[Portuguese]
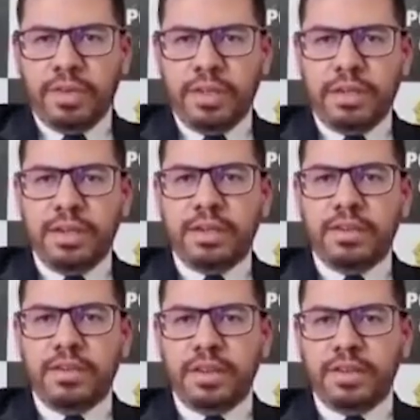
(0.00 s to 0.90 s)
tem 30
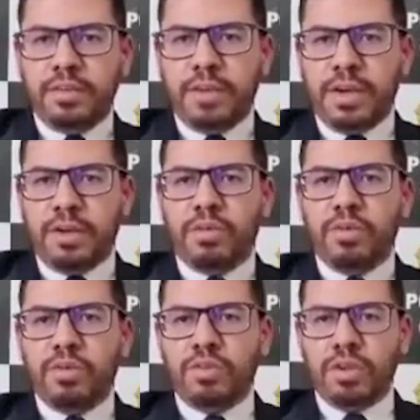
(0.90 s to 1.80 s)
dias para a
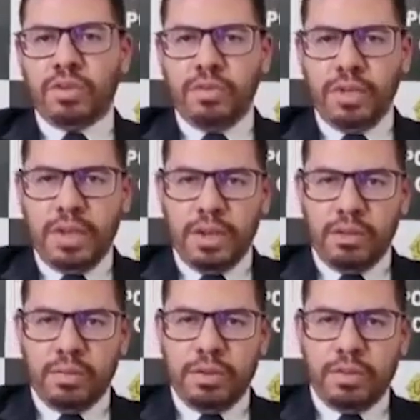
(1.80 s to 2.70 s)
conclusão do
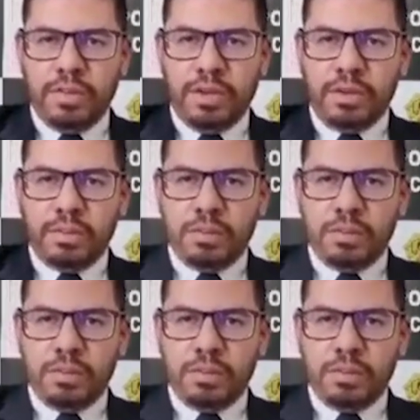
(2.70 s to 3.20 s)
inquérito policial.